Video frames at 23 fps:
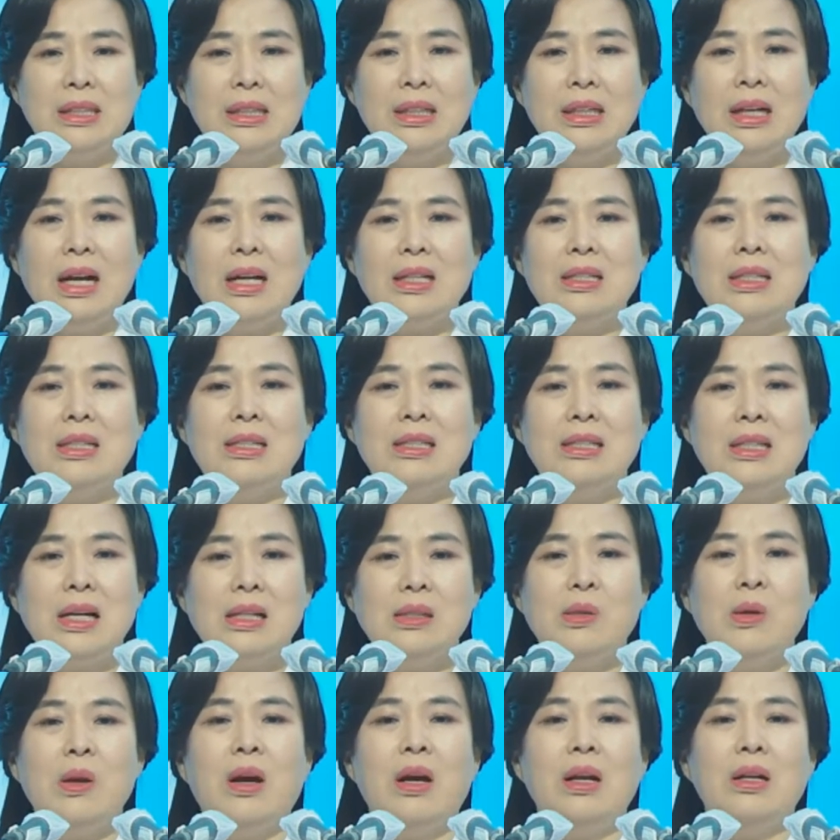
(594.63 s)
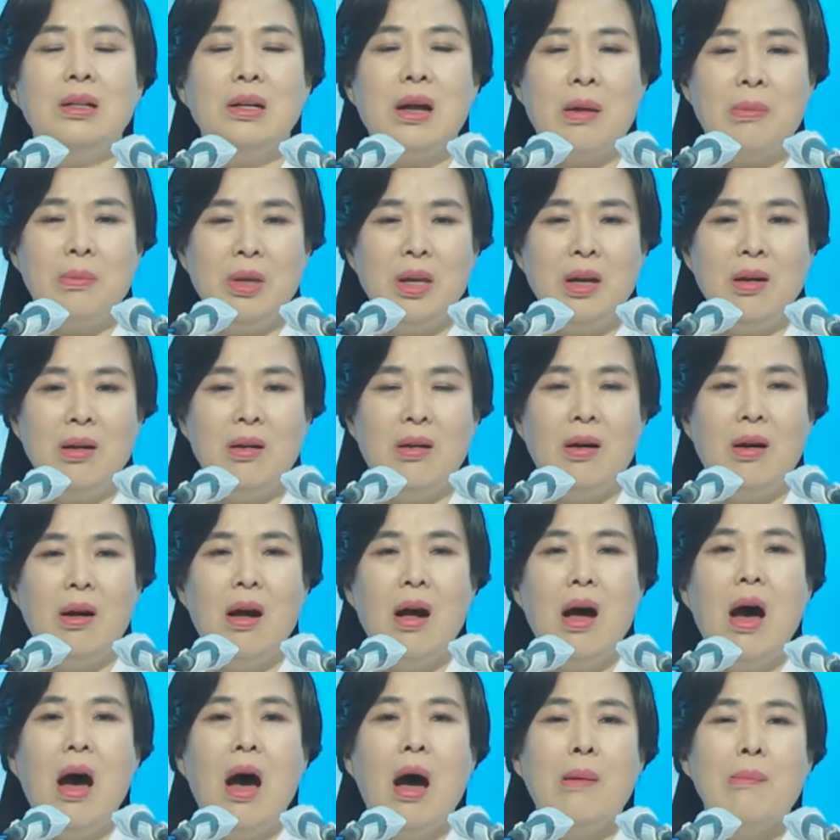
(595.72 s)
万民的圣徒们通
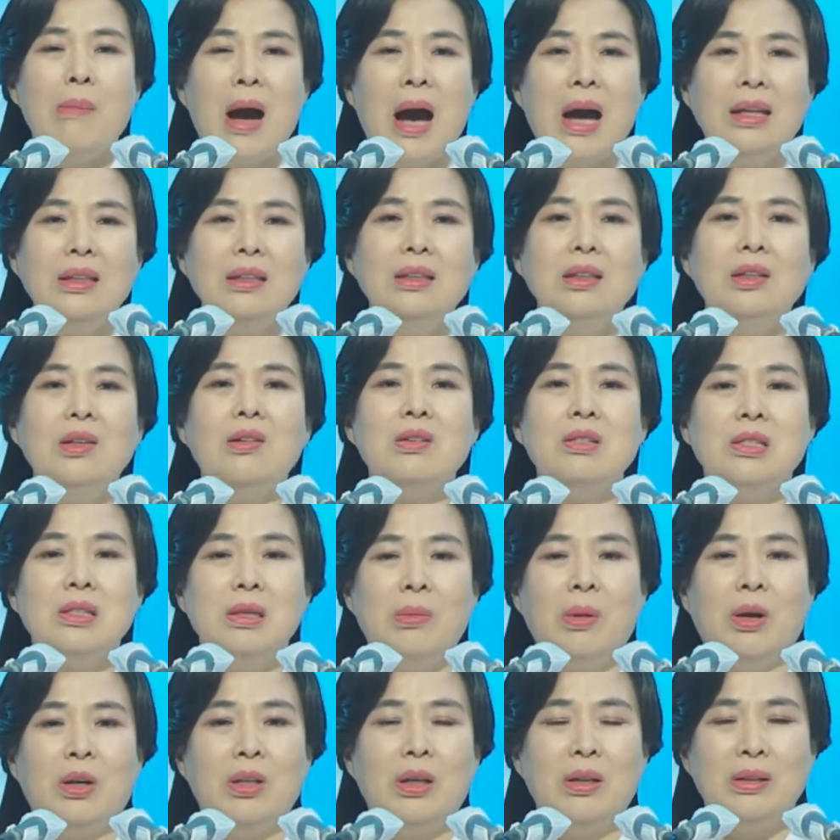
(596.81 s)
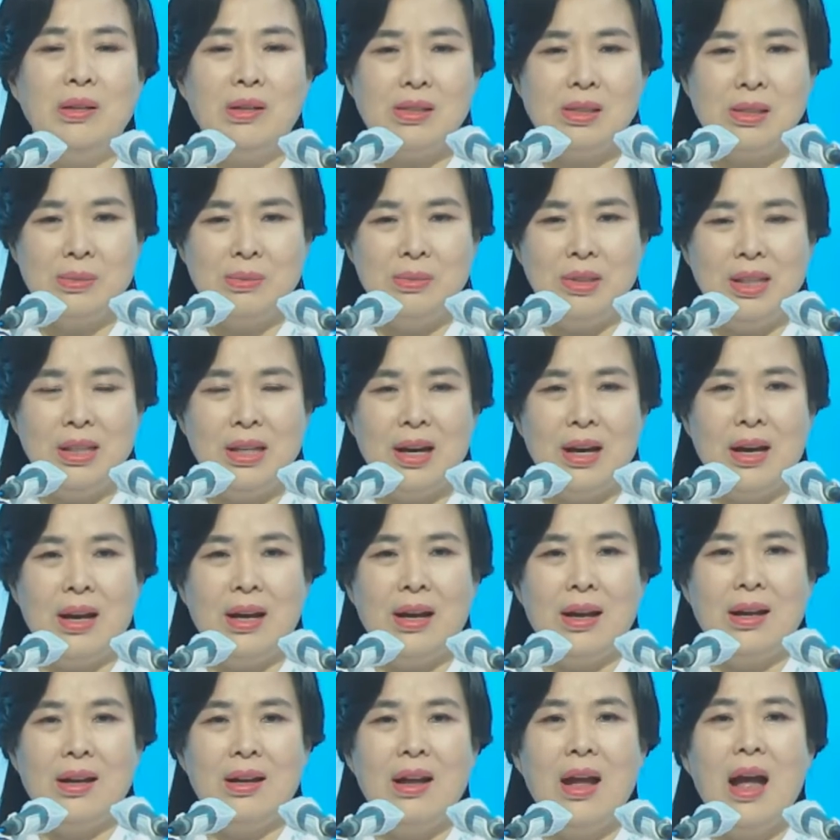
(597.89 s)
过信仰生活改变了很
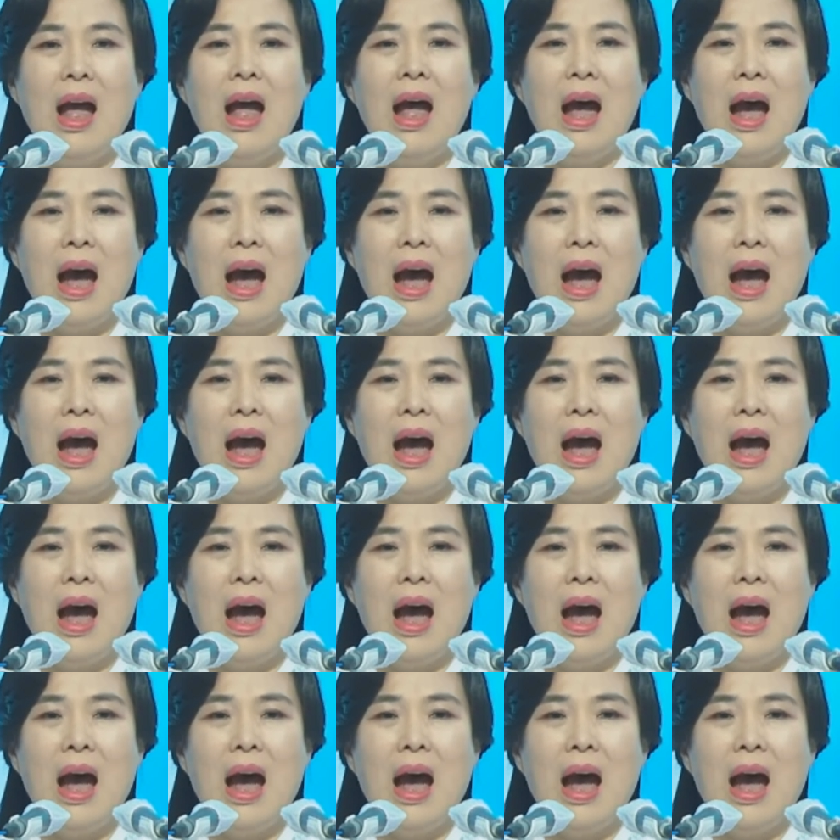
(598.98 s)
多。